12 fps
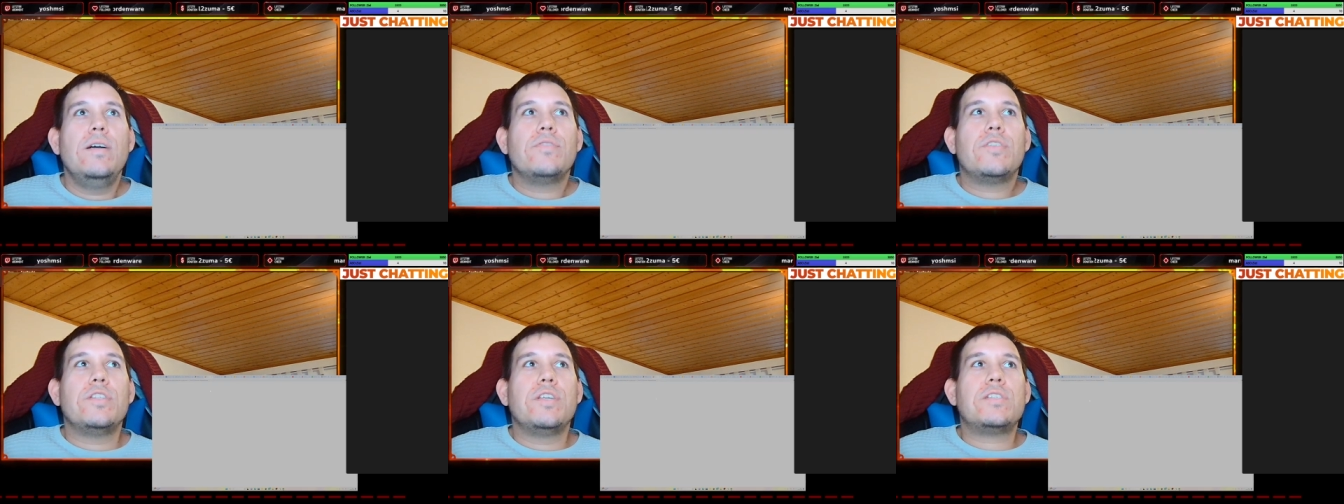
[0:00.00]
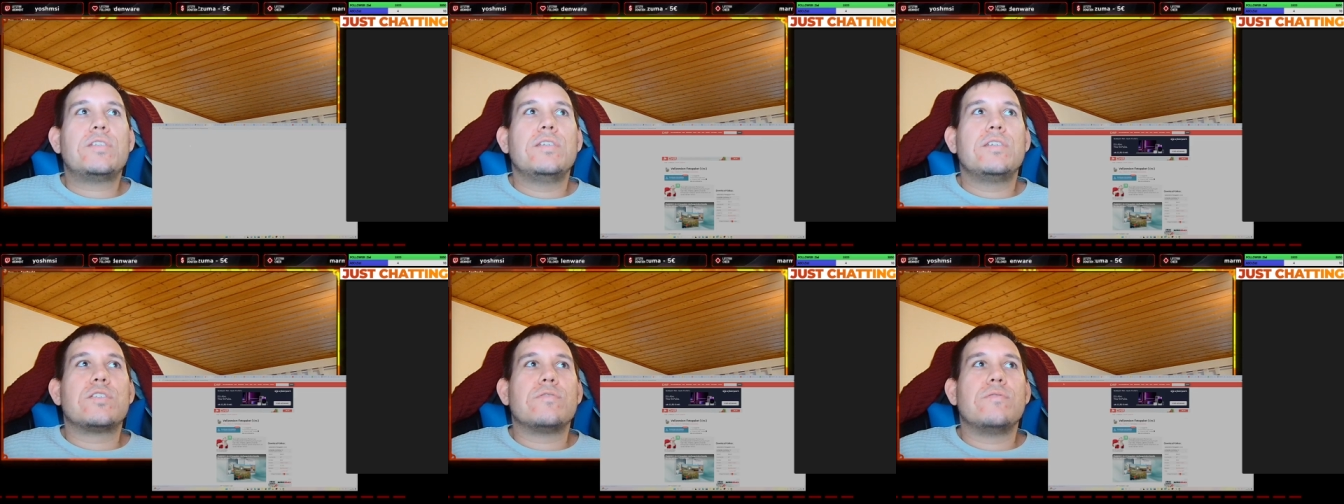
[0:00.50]
Der nächste
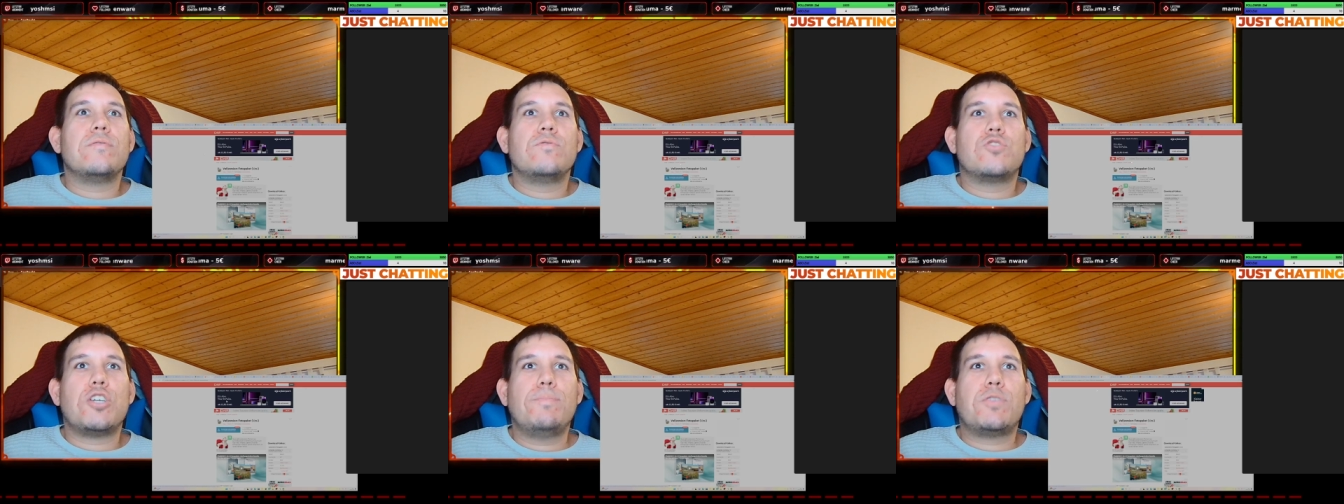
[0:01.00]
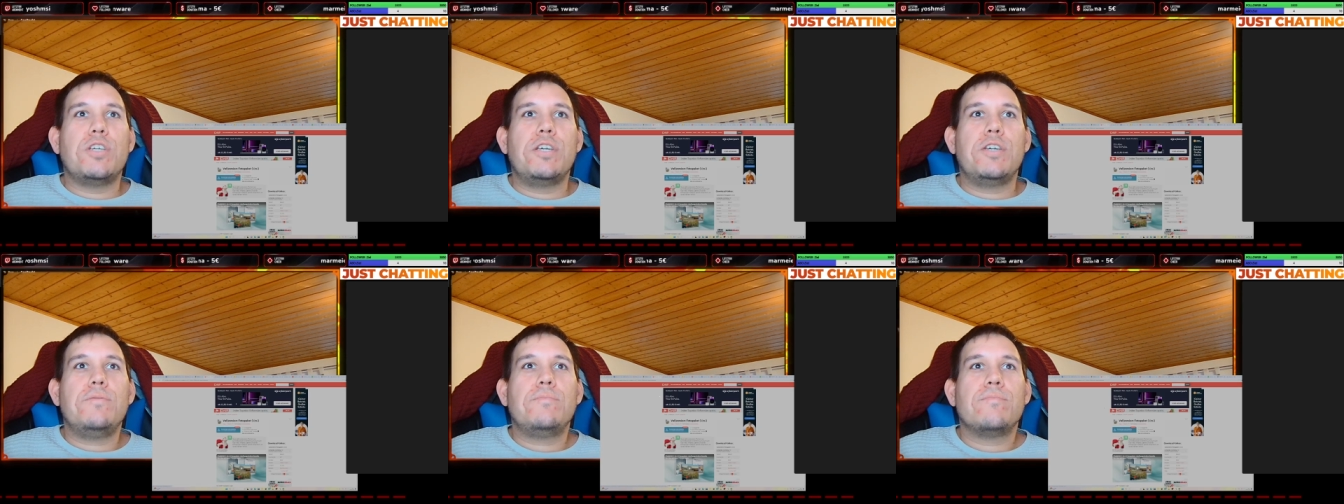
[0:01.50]
ist
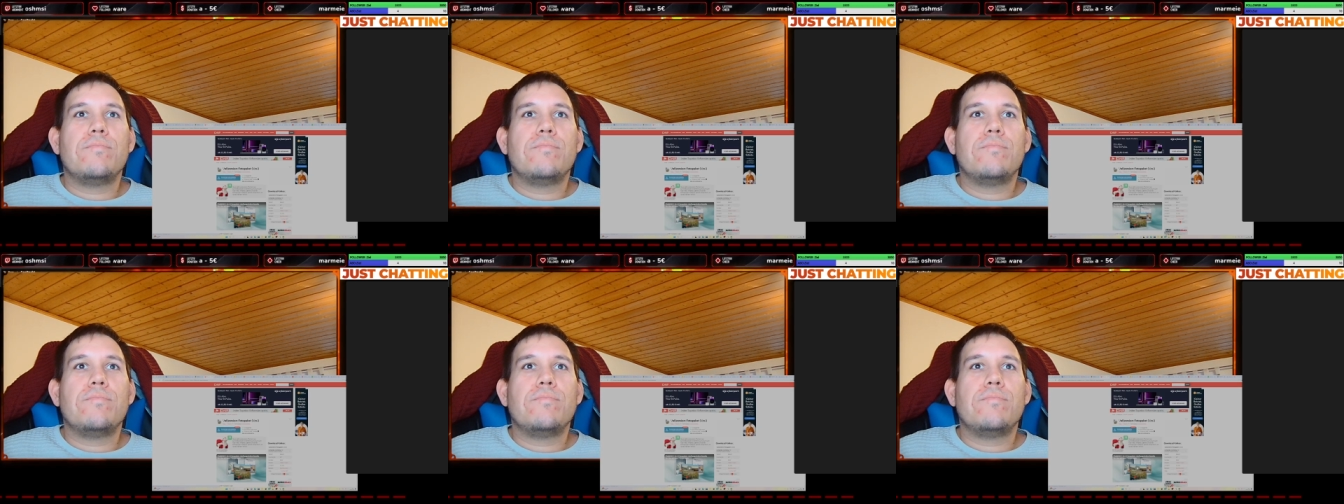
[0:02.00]
chip.de.